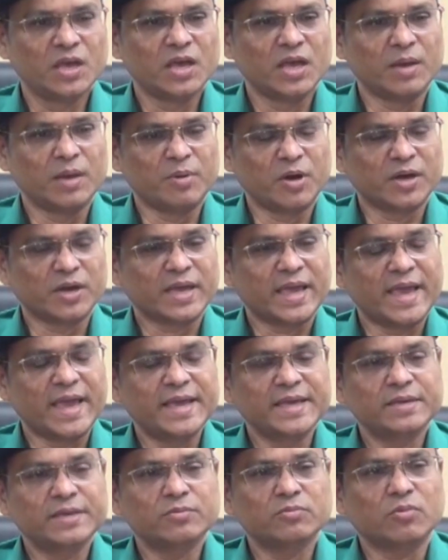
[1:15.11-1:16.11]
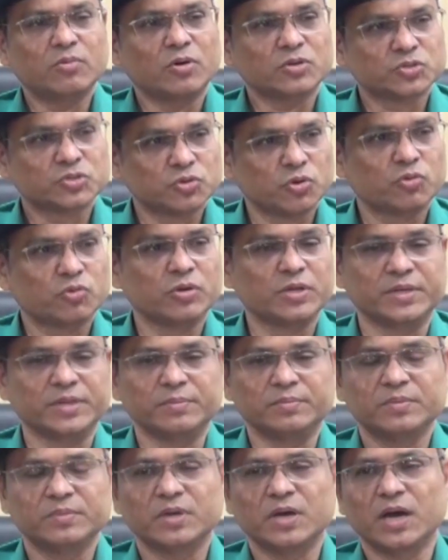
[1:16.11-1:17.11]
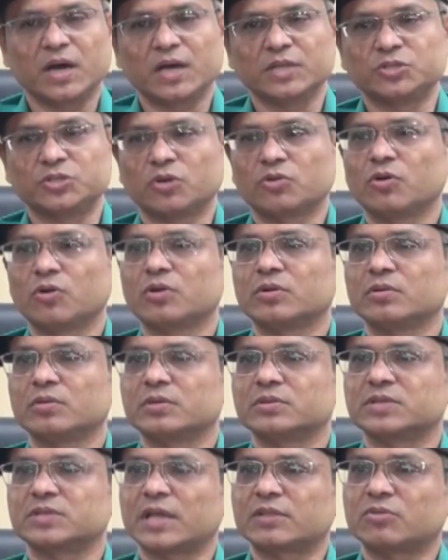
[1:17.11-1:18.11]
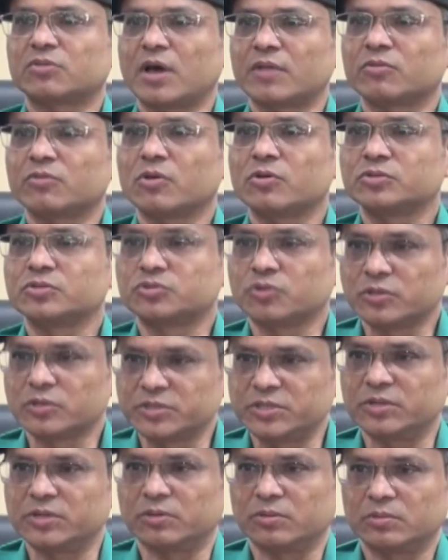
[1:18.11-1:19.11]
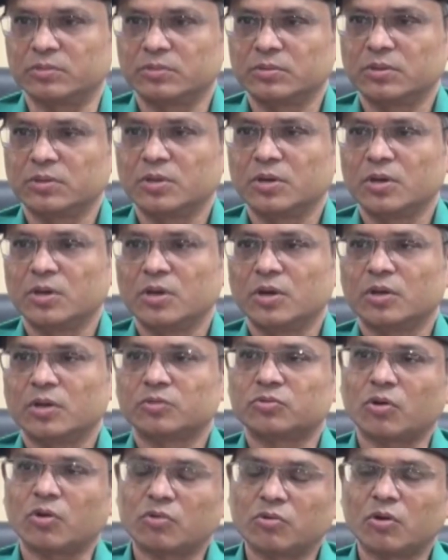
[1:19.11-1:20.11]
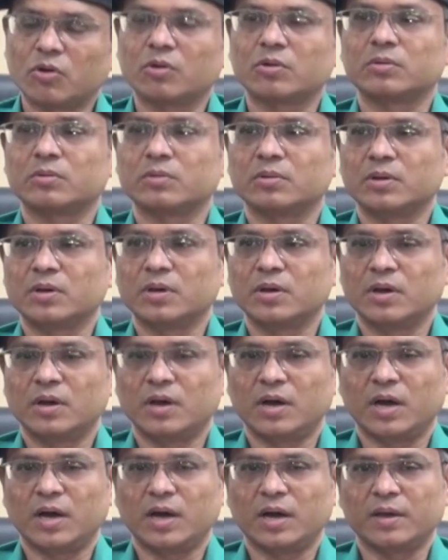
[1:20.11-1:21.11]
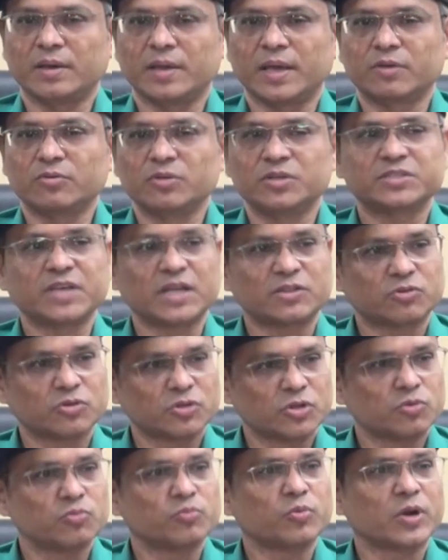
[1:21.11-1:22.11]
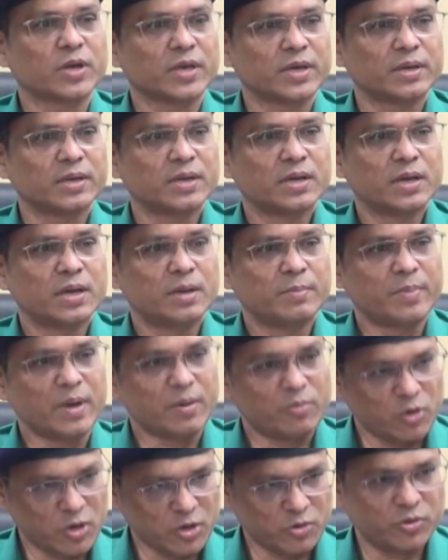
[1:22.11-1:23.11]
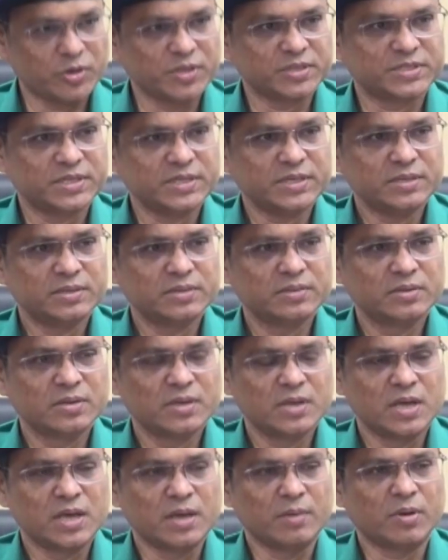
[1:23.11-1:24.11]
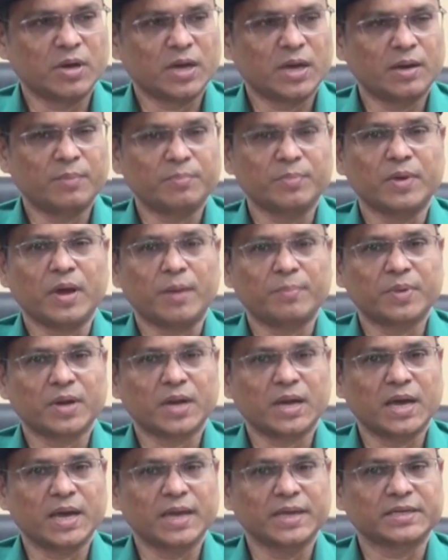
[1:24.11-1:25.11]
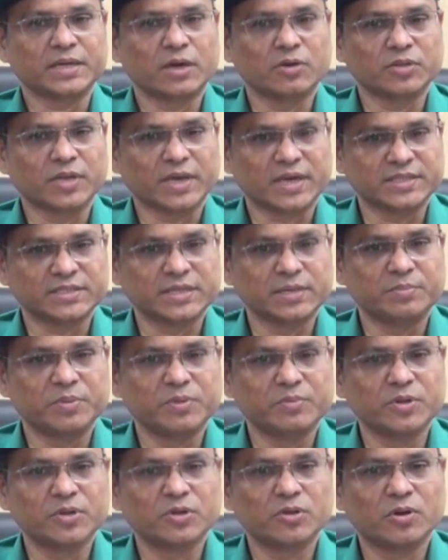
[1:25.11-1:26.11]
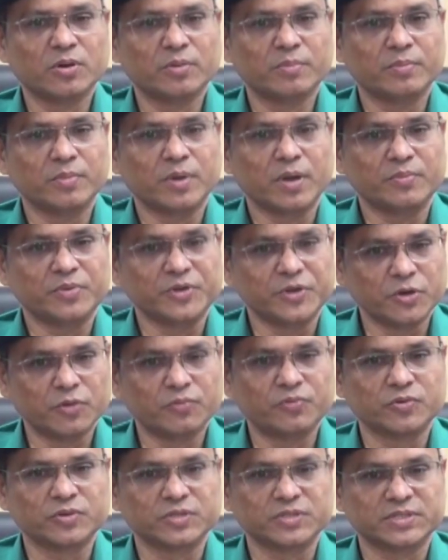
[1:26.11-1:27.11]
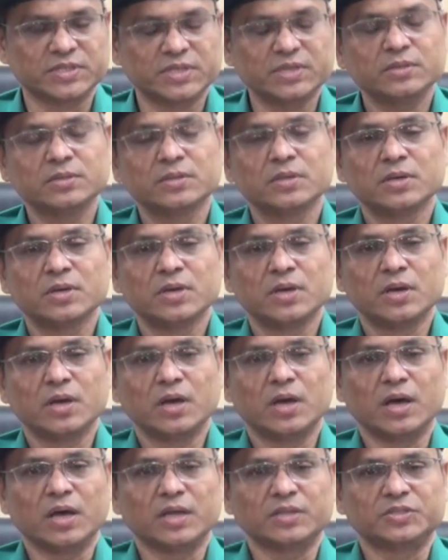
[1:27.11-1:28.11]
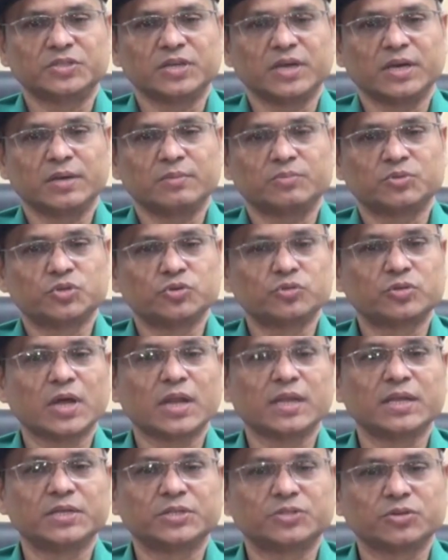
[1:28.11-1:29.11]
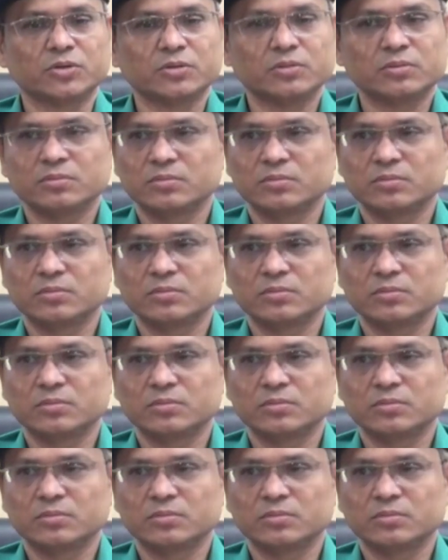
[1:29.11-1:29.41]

এবং এই অস্ত্রগুলি যখন ছাত্র আন্দোলন চলছিল তখন এগুলি ছাত্রদের উপরে ব্যবহার হয়েছে এবং আপনারা এটাও দেখেছেন বিভিন্ন ভিডিও ফুটেজে যে শুটার লিটন